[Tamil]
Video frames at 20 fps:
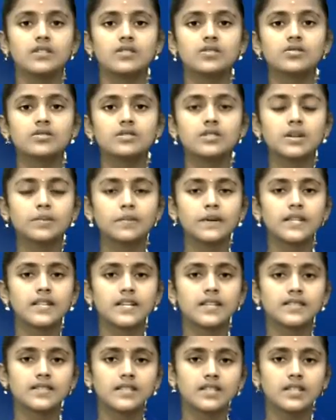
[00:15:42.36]

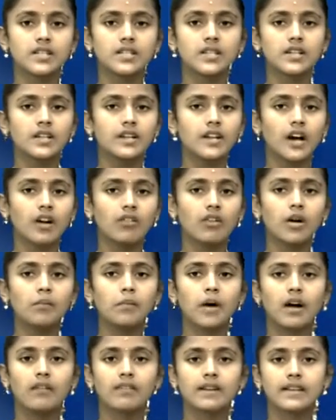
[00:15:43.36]
உத்தரப்பிரதேசத்தின் இடாவா
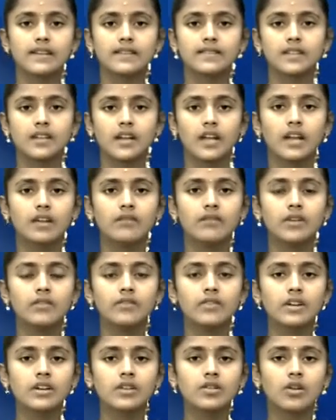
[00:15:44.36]
மாவட்ட சிறையில்
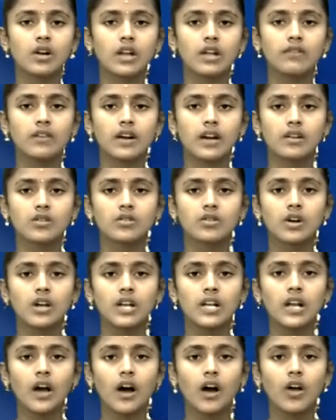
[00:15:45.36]
வெவ்வேறு கொலை
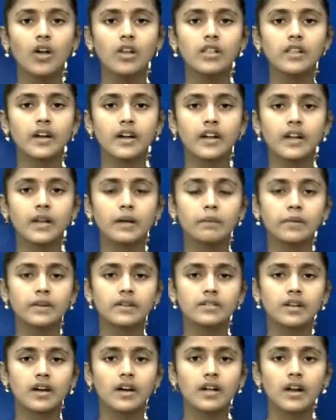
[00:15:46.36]
வழக்குகளில் ஆயுள் தண்டனை
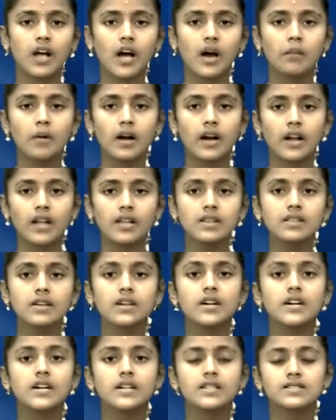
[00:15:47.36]
பெற்ற ராமானந்த்
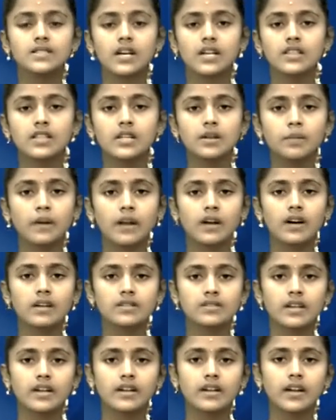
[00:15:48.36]

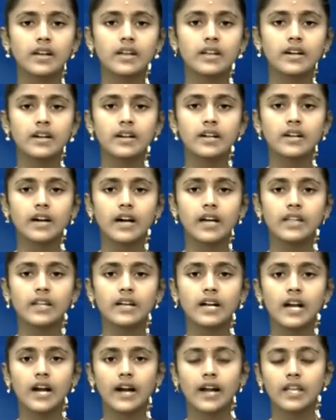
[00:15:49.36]
சந்திரபிரகாஷ் என்ற இரண்டு
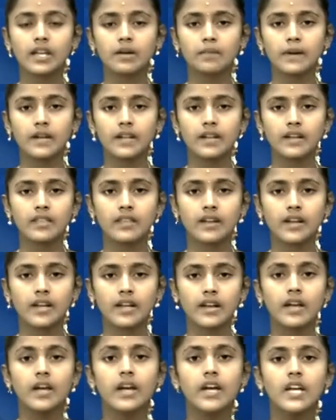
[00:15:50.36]
கைதிகள்
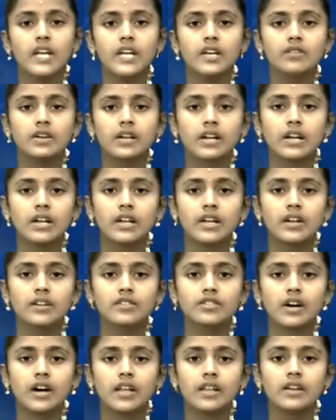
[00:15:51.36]
அடைக்கப்பட்டிருந்தனர் இவர்கள்
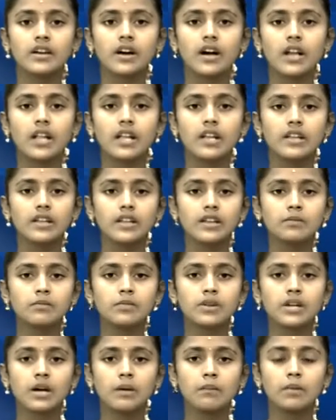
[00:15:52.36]
நேற்று அதிகாலையில்
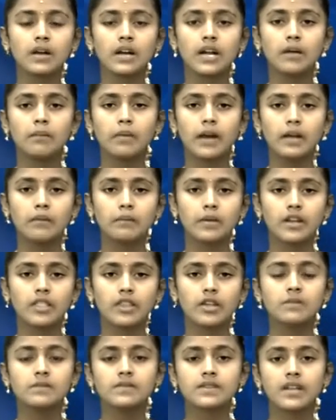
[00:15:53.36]
இரும்பு கம்பிகளை
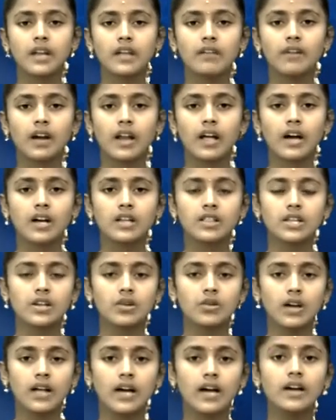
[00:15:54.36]
பயன்படுத்தியும் சிறை வளாகத்தில்
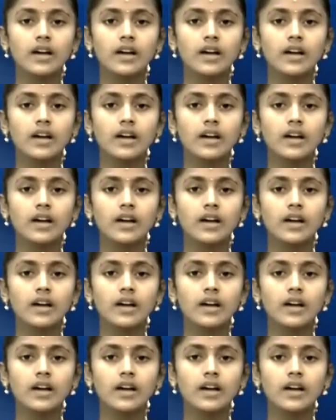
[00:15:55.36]
உள்ள